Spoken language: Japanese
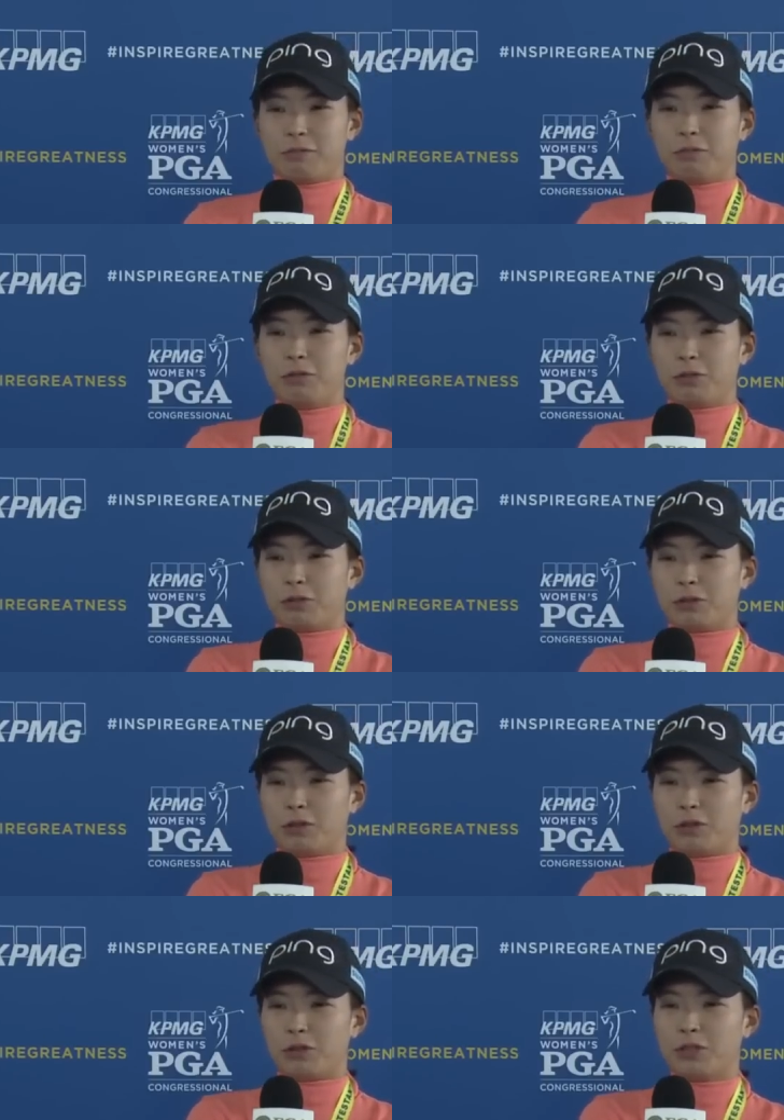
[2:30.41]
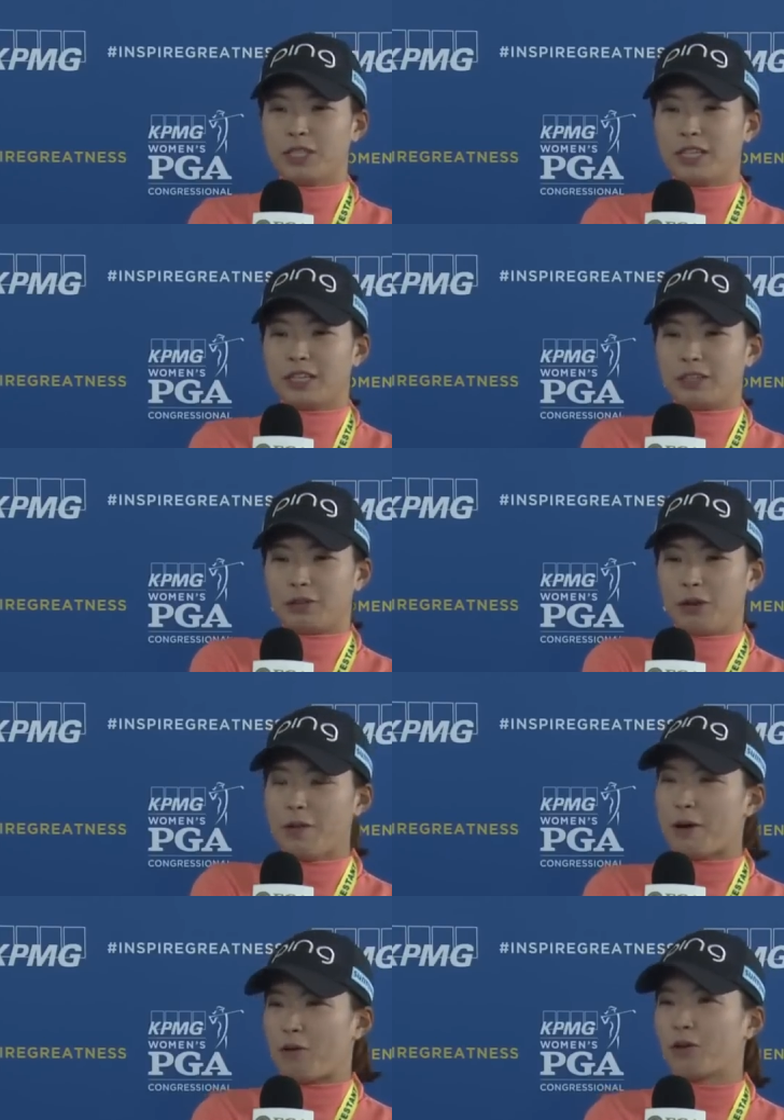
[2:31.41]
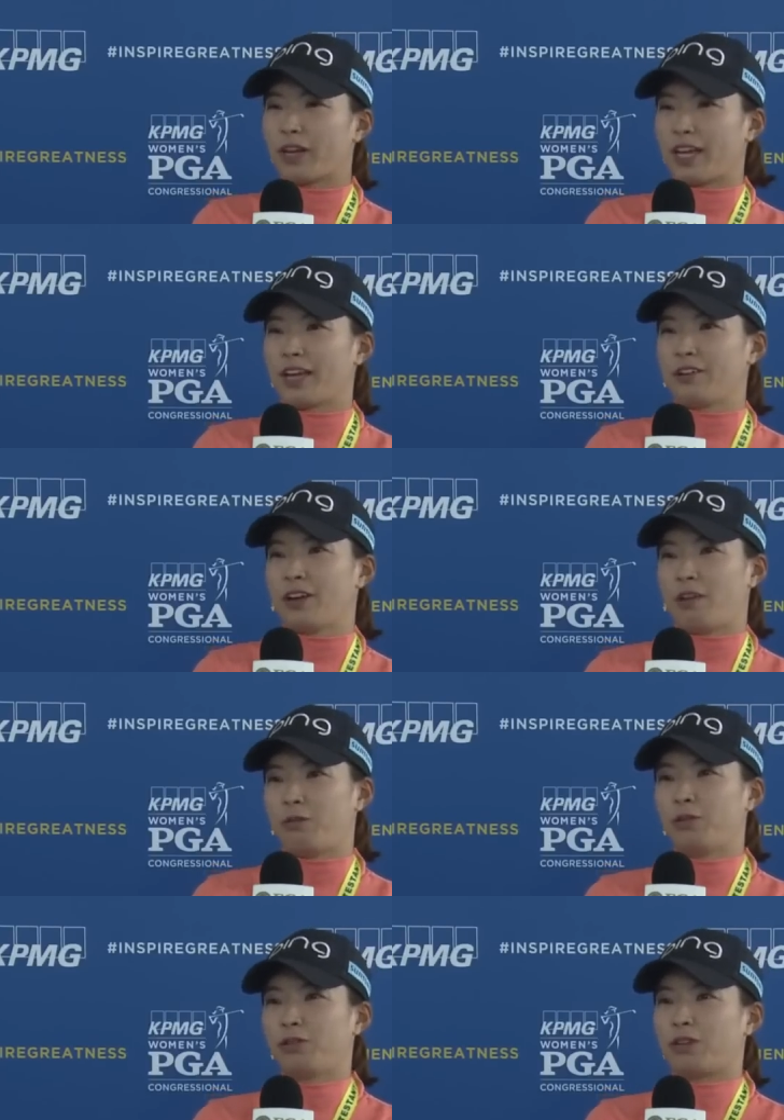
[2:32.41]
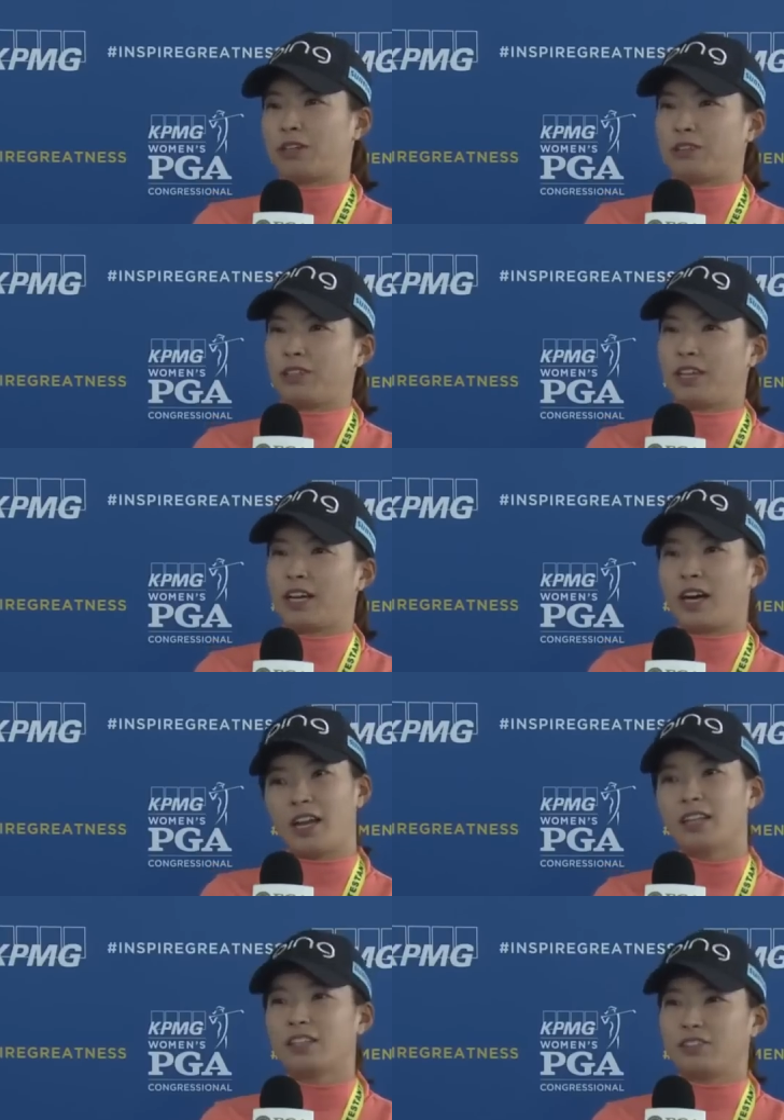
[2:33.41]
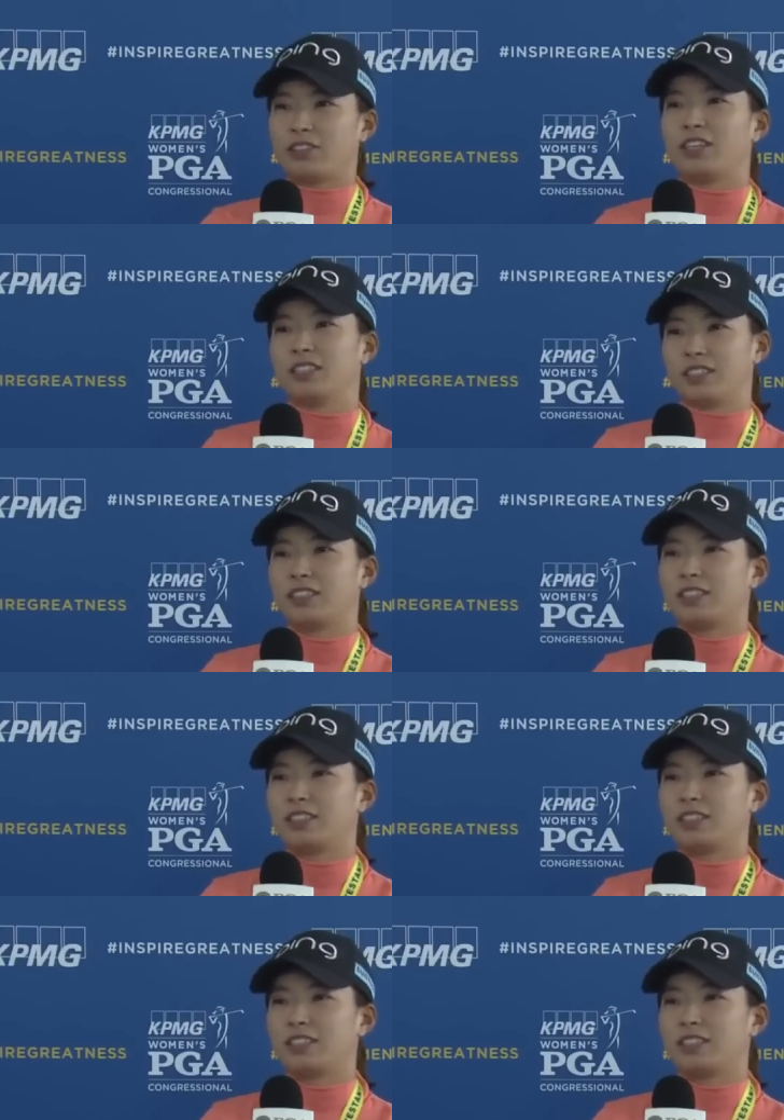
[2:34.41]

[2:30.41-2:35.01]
もう乗せ乗ればオッケーぐらい思っとかんといけんかなっていう感じですね。